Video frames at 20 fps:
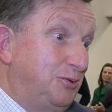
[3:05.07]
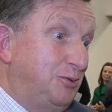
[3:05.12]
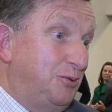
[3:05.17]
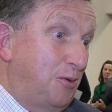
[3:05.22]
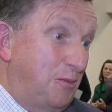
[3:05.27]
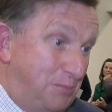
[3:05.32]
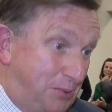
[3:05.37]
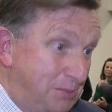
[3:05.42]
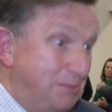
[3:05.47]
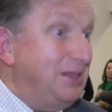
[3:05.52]

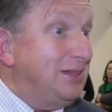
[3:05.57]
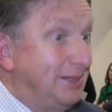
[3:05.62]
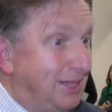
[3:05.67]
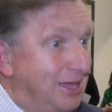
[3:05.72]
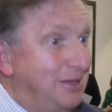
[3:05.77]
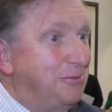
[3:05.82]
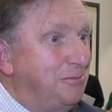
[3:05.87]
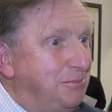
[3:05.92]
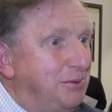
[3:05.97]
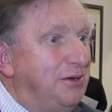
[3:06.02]

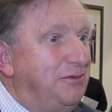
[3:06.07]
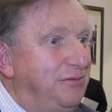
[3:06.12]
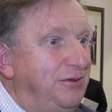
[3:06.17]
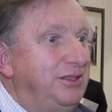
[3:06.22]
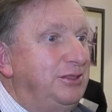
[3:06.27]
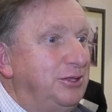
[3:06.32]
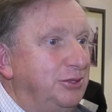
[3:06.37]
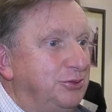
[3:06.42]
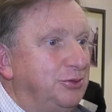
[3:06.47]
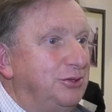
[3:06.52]
cumprimentar o
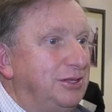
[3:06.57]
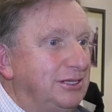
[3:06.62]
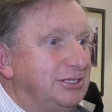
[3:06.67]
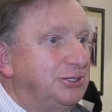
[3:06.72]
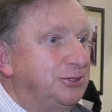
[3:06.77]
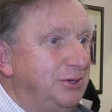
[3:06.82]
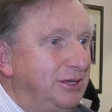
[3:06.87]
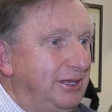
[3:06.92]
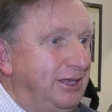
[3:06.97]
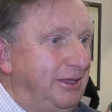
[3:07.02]
prefeito e toda a
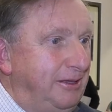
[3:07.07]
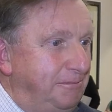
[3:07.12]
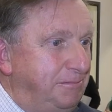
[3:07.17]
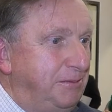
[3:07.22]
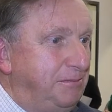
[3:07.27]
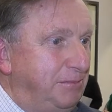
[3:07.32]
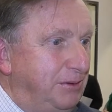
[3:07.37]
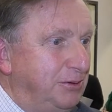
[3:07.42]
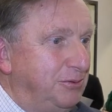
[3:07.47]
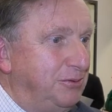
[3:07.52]
sua
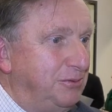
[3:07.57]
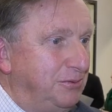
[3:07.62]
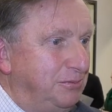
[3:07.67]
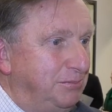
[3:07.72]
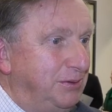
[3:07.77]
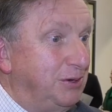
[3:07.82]
equipe pelo